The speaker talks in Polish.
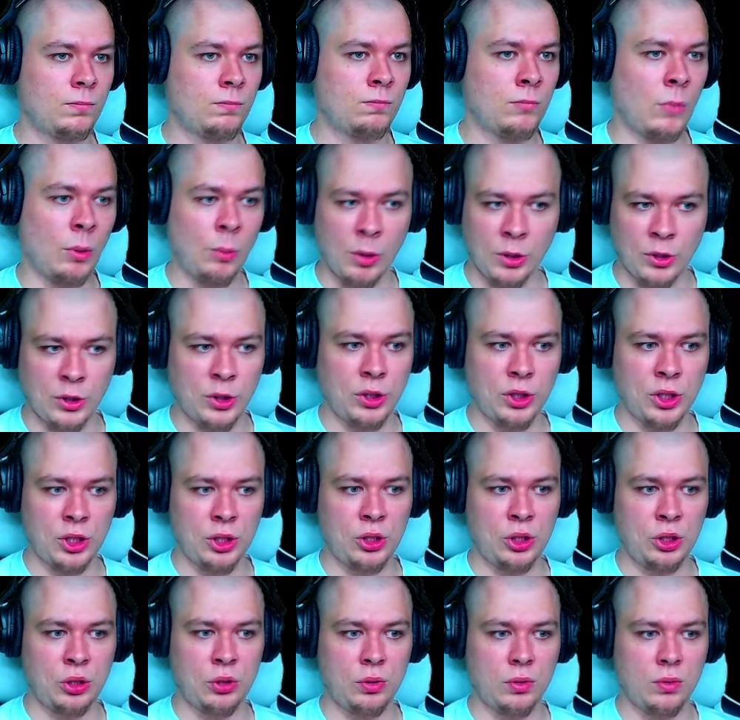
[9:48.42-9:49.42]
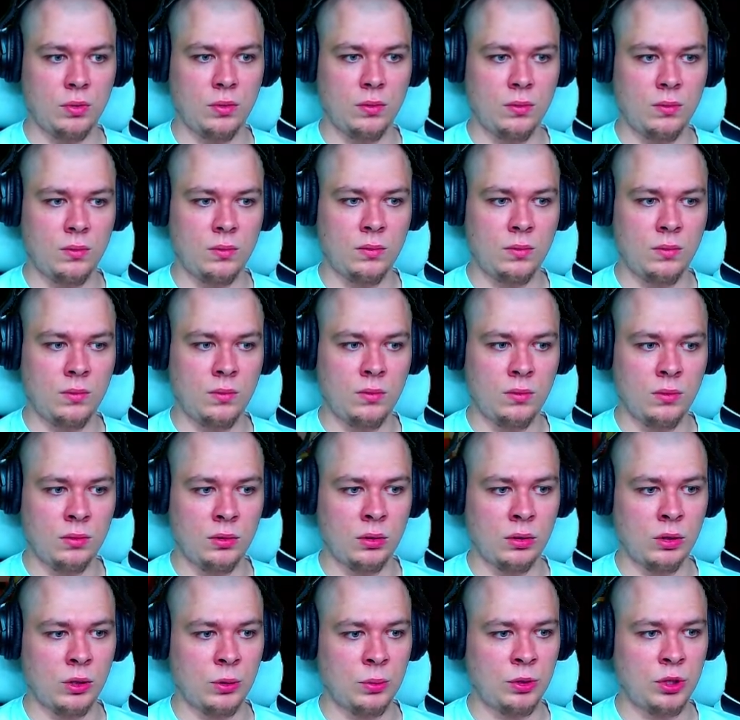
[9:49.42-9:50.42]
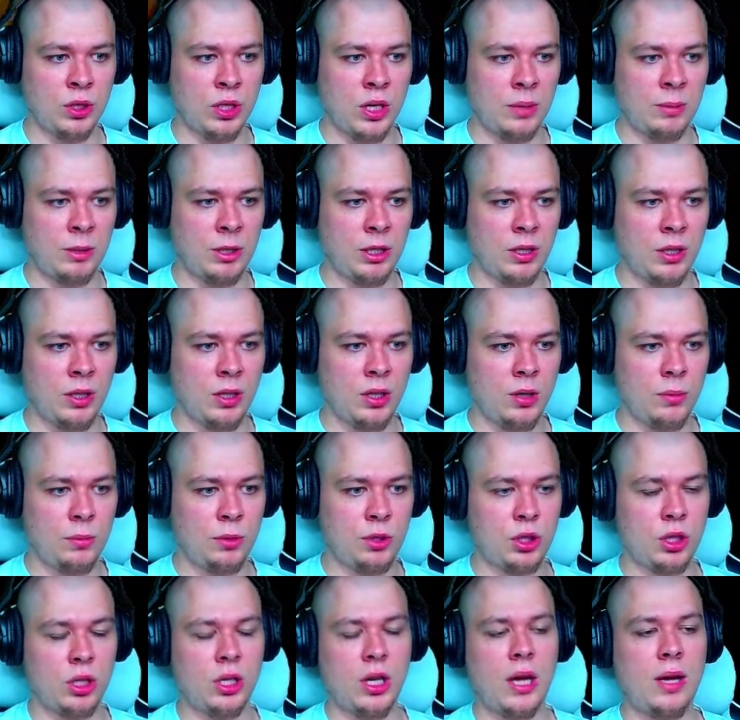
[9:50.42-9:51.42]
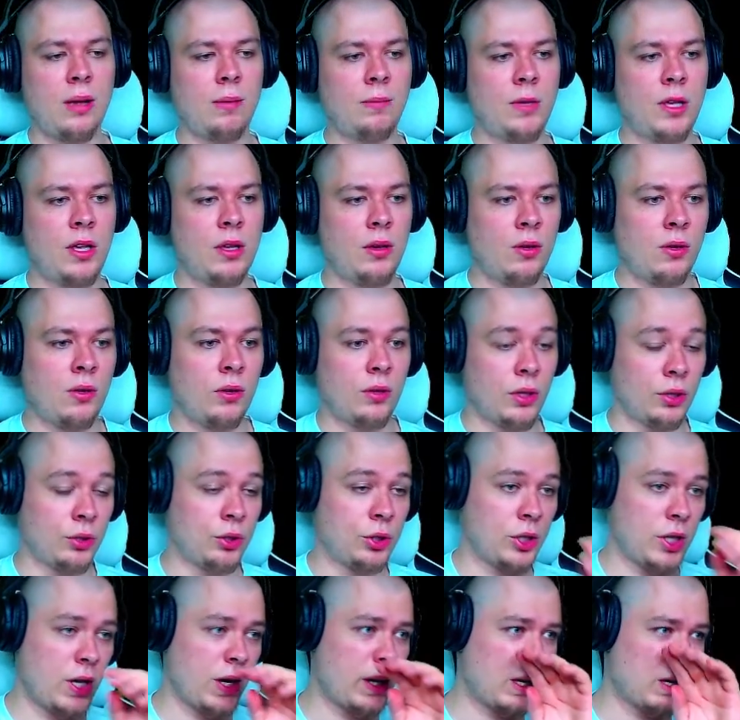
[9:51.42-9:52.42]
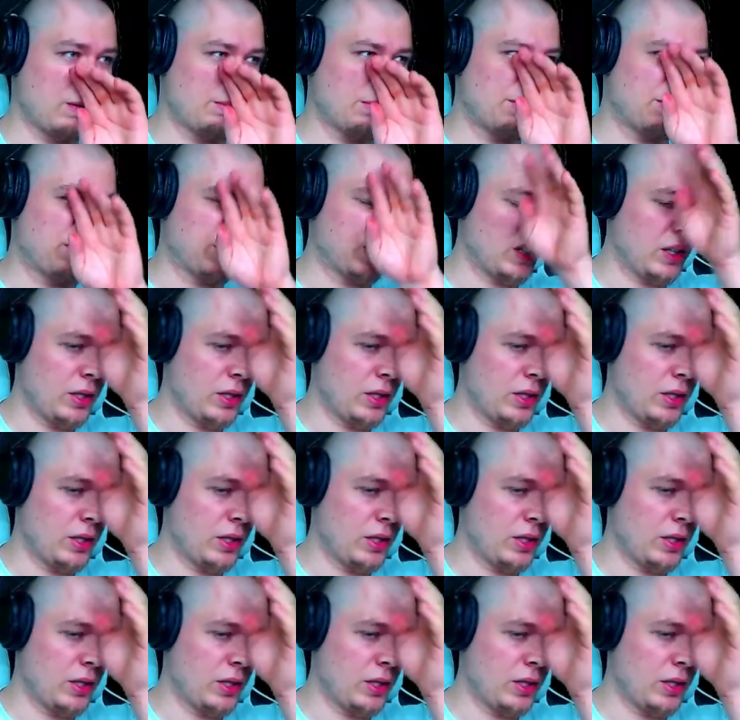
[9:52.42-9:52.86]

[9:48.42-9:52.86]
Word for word: Mam nadzieję, że jakiś... No, no przynajmniej... Przynajmniej... O, jeszcze jajka mamy.